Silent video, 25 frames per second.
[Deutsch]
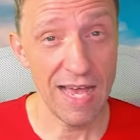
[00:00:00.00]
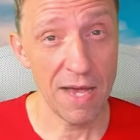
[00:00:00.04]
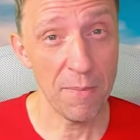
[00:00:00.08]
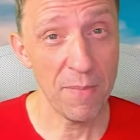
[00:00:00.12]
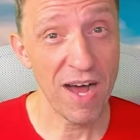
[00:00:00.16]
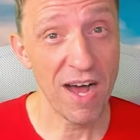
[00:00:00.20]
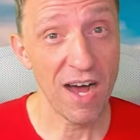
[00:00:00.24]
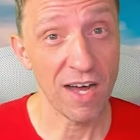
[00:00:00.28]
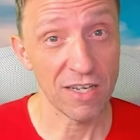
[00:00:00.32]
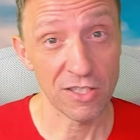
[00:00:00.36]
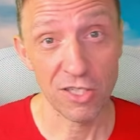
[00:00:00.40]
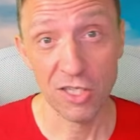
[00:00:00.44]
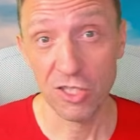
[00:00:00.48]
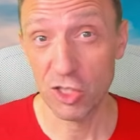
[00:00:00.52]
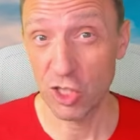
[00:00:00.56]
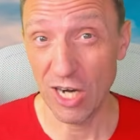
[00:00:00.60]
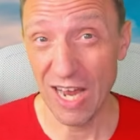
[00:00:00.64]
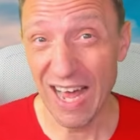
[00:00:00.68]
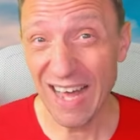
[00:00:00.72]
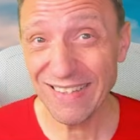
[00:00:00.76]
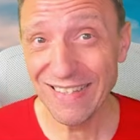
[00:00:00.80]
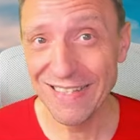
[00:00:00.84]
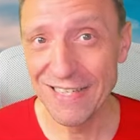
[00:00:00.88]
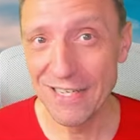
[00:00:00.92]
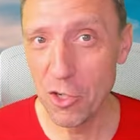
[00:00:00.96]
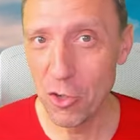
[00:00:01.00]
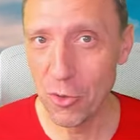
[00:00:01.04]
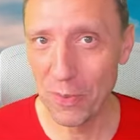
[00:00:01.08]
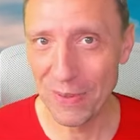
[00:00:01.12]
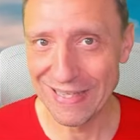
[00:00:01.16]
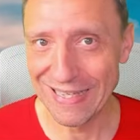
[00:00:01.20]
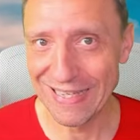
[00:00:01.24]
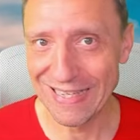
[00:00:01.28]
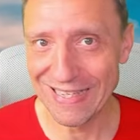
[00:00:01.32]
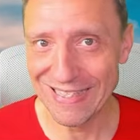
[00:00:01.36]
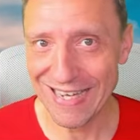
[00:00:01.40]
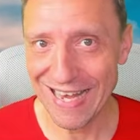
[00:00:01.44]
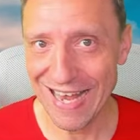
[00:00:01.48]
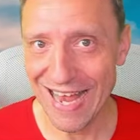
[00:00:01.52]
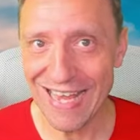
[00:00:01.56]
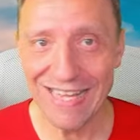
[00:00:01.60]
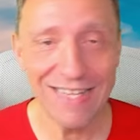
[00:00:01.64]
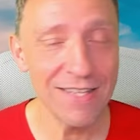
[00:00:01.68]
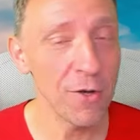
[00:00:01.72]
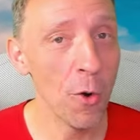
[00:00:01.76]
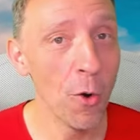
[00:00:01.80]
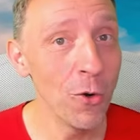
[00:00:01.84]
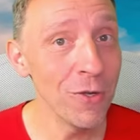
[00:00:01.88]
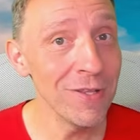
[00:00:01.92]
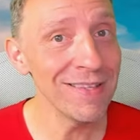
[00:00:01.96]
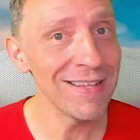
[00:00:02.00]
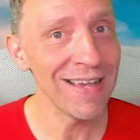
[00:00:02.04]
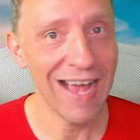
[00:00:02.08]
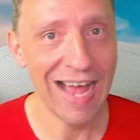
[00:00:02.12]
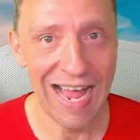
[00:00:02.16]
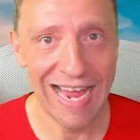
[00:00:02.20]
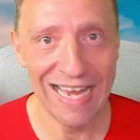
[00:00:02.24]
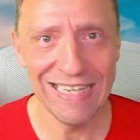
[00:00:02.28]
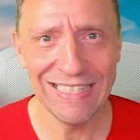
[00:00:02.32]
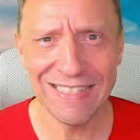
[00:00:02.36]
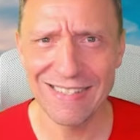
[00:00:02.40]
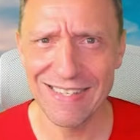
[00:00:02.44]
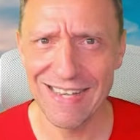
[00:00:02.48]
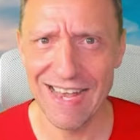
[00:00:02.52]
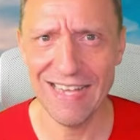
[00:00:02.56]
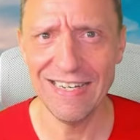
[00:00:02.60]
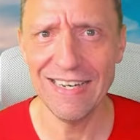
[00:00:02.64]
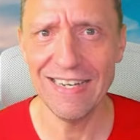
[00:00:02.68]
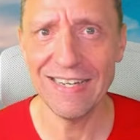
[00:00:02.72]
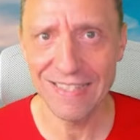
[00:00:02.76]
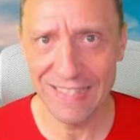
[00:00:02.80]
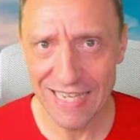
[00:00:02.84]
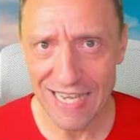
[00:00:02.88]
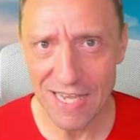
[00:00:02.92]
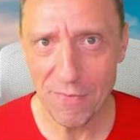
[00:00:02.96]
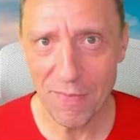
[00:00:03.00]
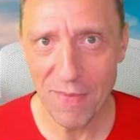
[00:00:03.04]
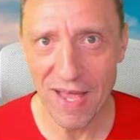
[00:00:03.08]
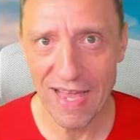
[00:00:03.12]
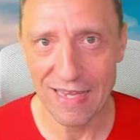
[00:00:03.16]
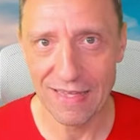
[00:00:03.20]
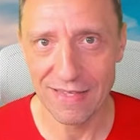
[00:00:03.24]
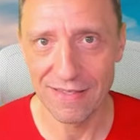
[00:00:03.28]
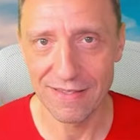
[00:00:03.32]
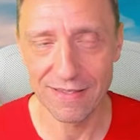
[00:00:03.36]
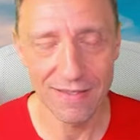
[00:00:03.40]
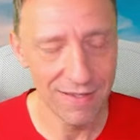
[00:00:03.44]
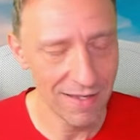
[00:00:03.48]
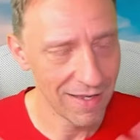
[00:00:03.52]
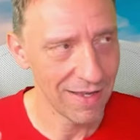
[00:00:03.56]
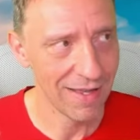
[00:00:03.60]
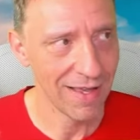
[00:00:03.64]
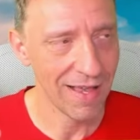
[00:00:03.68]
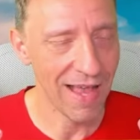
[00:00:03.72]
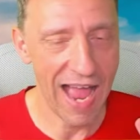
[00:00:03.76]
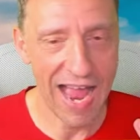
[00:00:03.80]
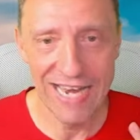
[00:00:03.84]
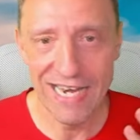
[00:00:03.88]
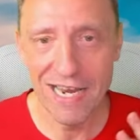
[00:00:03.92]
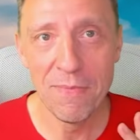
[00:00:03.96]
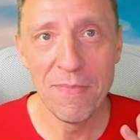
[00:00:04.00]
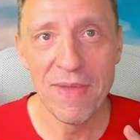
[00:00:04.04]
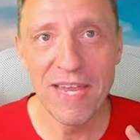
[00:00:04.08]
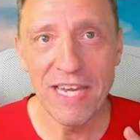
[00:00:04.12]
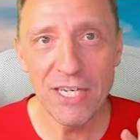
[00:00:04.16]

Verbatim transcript: Er macht Schaden über die Zeit und heilt seine Teammates. Eine